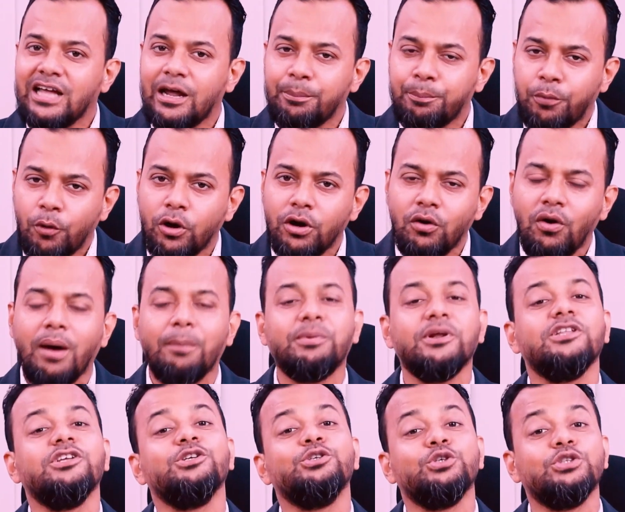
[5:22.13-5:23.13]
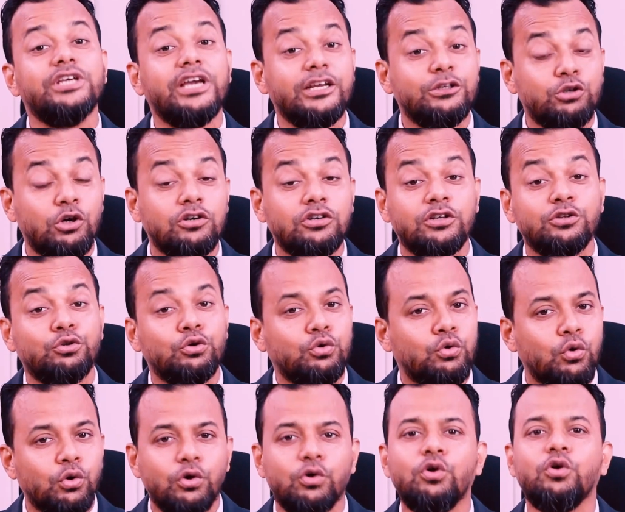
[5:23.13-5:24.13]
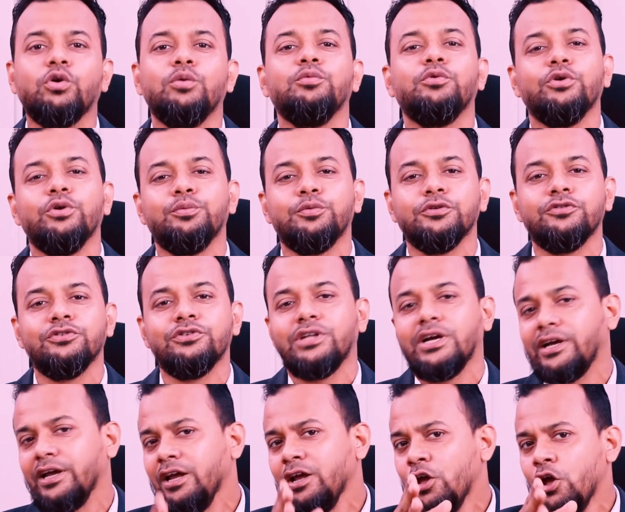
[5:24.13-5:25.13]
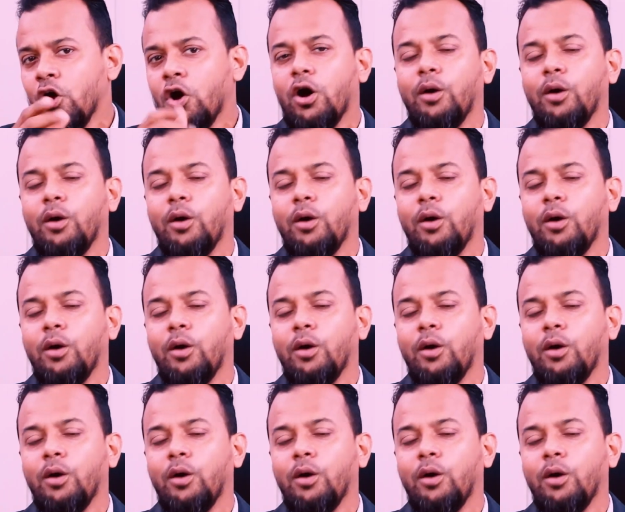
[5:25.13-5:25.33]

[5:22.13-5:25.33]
তারপরেও আপনাদের যদি এই সংক্রান্ত কোনো রকম কোনো প্রশ্ন থাকে